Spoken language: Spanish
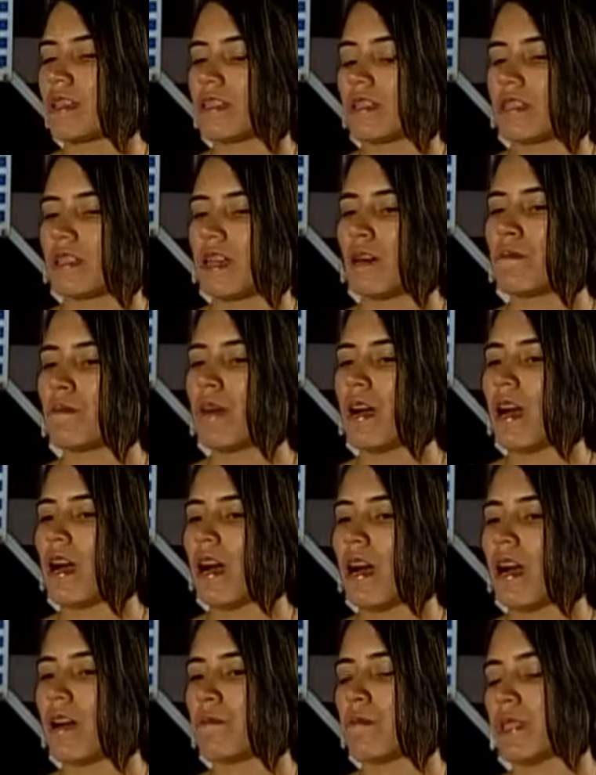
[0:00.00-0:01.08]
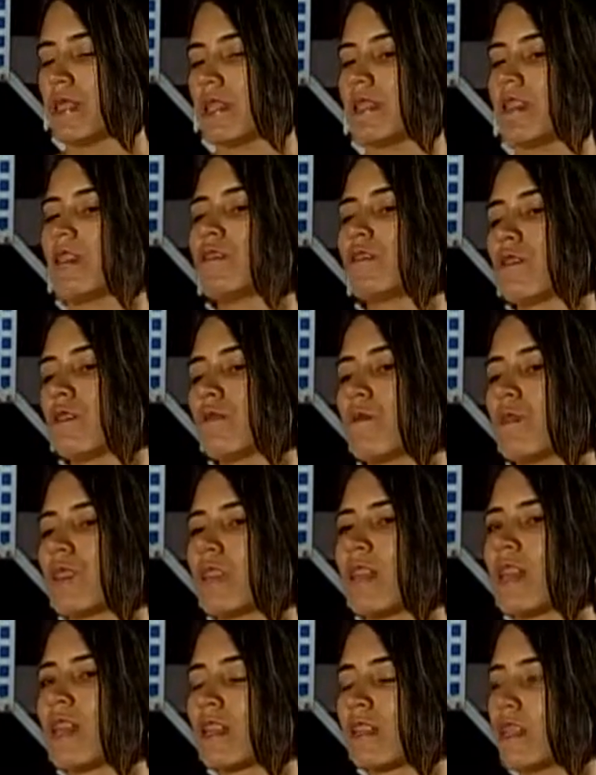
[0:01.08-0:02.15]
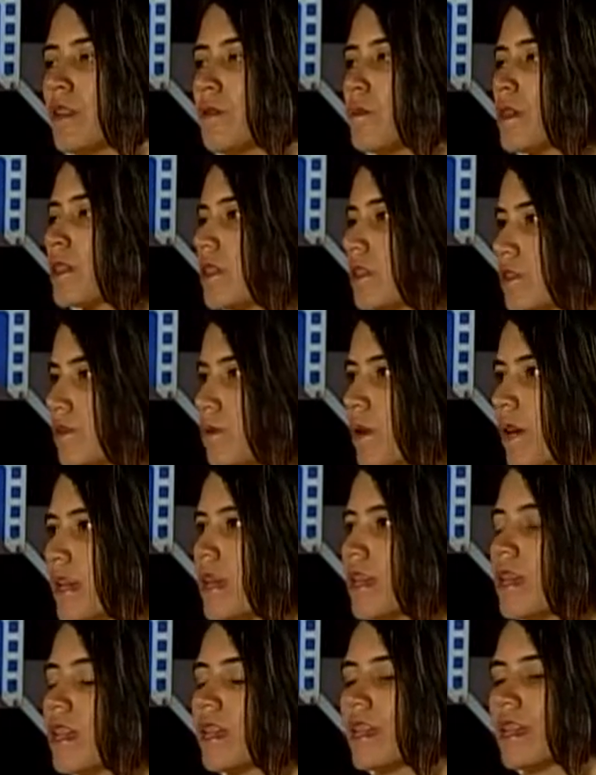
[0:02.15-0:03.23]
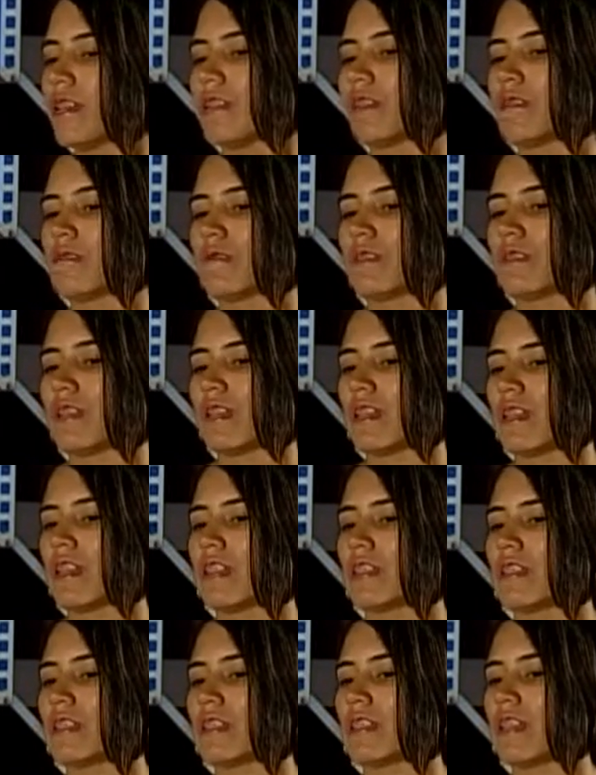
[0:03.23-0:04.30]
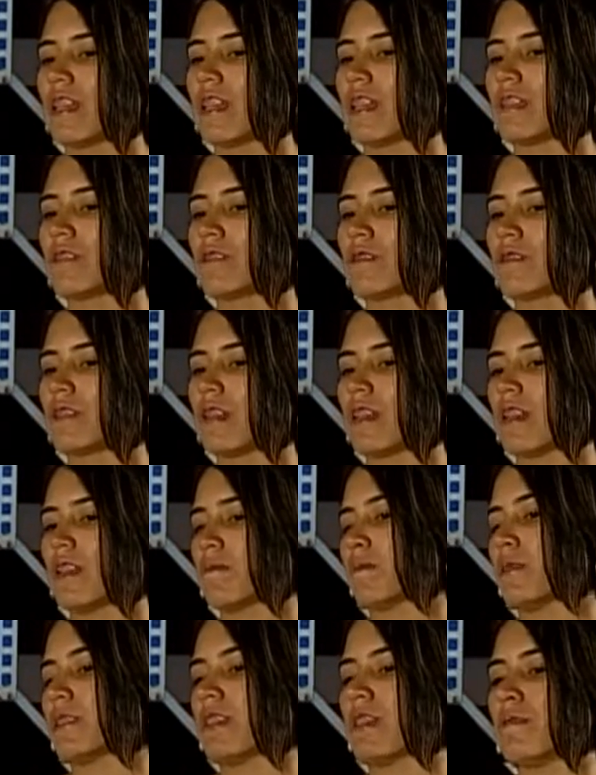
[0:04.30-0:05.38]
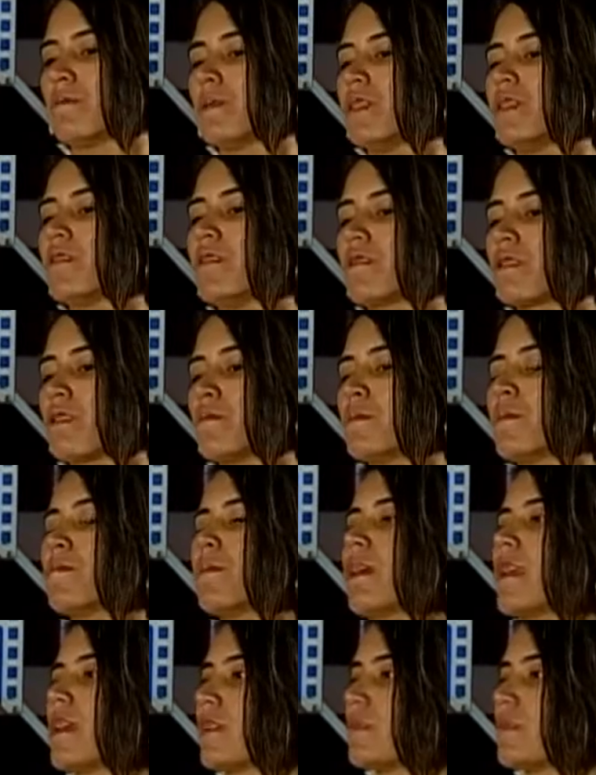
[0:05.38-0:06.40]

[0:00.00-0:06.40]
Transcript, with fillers: se llama, pues es el software de narrativa hipertextual. Entonces ellos, eh, eh, pues él vino como para